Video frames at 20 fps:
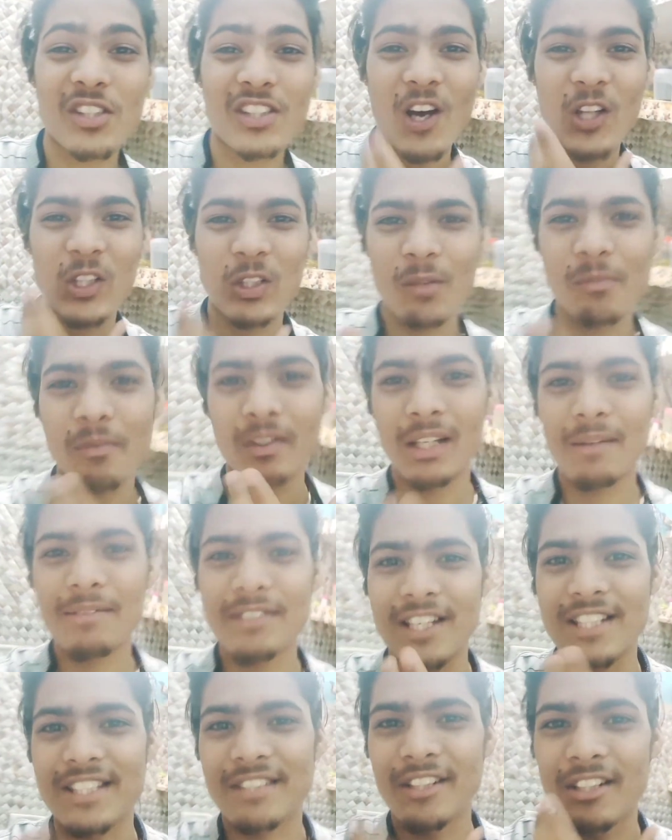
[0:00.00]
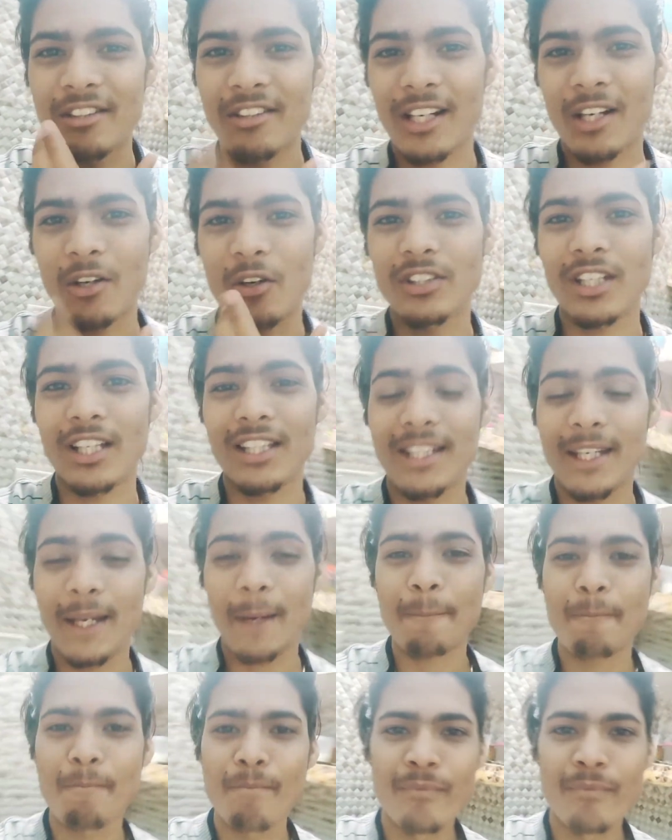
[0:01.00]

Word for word: दांतों में मतलब सेंसिटिव वगैरह हो जाती है